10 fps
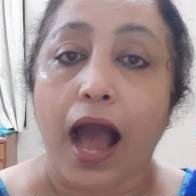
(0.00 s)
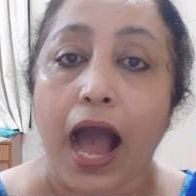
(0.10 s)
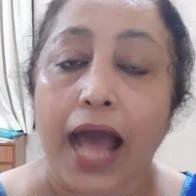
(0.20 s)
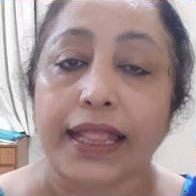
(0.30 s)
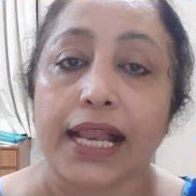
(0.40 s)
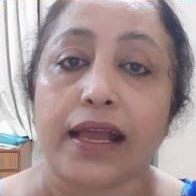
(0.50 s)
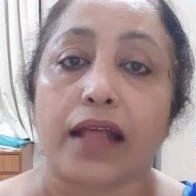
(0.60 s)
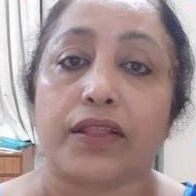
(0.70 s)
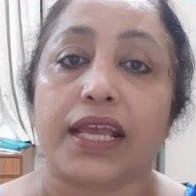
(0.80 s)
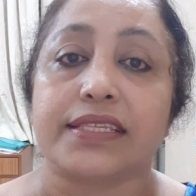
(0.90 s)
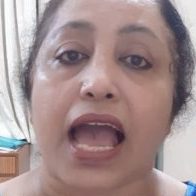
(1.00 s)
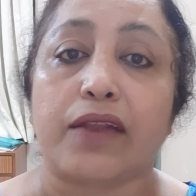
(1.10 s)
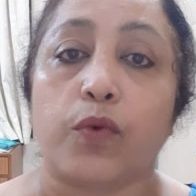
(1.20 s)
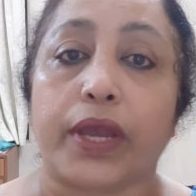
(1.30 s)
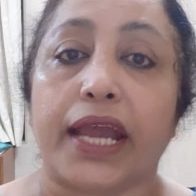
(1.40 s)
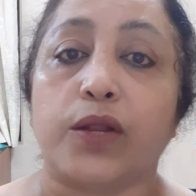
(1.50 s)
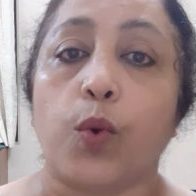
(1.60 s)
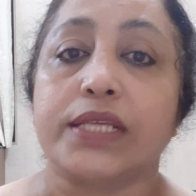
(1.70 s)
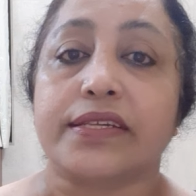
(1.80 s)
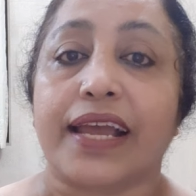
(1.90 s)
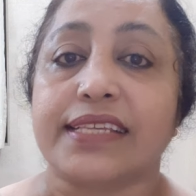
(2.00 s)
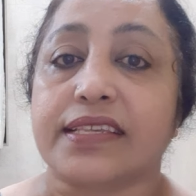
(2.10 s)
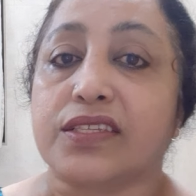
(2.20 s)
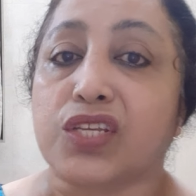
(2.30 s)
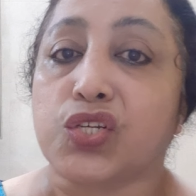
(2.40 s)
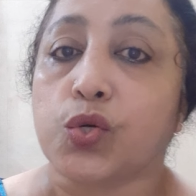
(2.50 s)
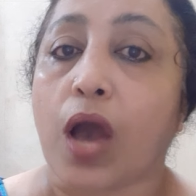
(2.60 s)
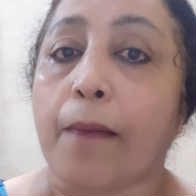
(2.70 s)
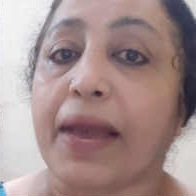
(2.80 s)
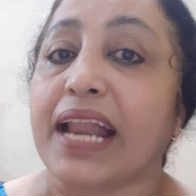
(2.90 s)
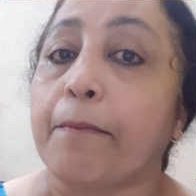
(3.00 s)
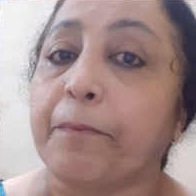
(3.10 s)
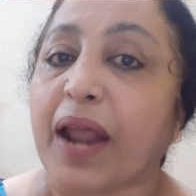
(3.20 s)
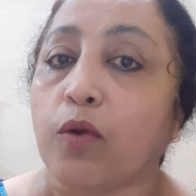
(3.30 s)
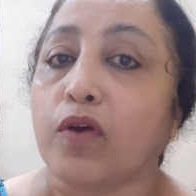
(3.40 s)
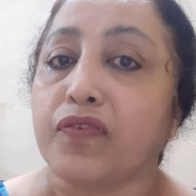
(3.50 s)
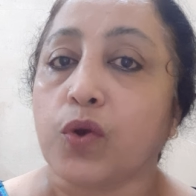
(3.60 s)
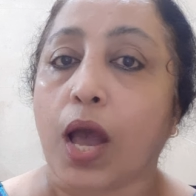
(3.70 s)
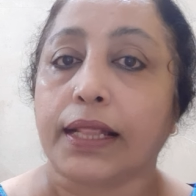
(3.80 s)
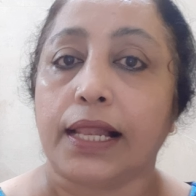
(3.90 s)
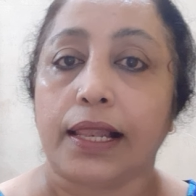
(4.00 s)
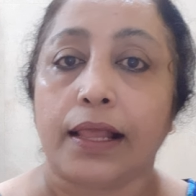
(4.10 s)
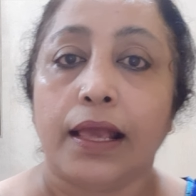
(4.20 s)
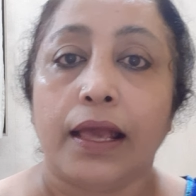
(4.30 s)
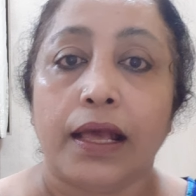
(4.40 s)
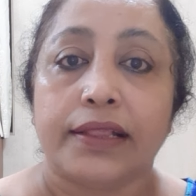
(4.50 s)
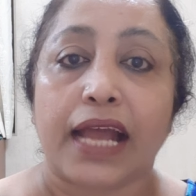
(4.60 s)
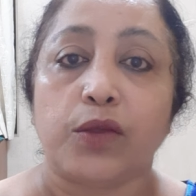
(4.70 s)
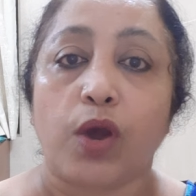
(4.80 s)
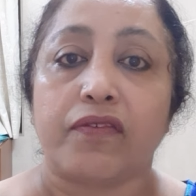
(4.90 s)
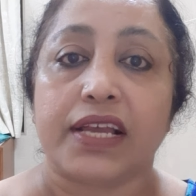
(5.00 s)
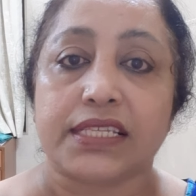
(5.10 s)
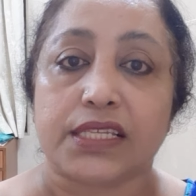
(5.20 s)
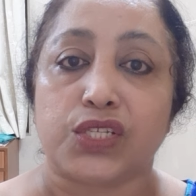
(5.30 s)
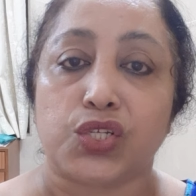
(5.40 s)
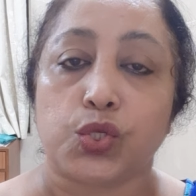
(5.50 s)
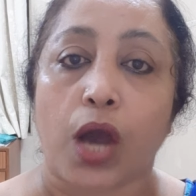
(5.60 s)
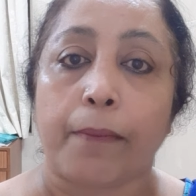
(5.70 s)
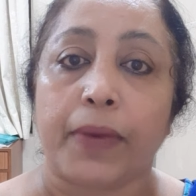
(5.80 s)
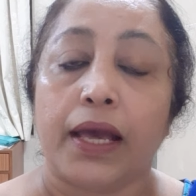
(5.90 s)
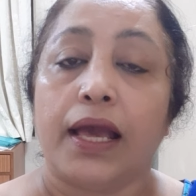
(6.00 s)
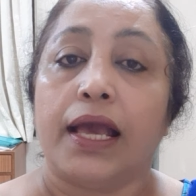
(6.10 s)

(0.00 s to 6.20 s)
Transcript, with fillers: आदिल खत्री इज एडवोकेट advocate who has raised this issue up and प्राउड ऑफ यू आदिल दैट यू हैव have दिस इशू आप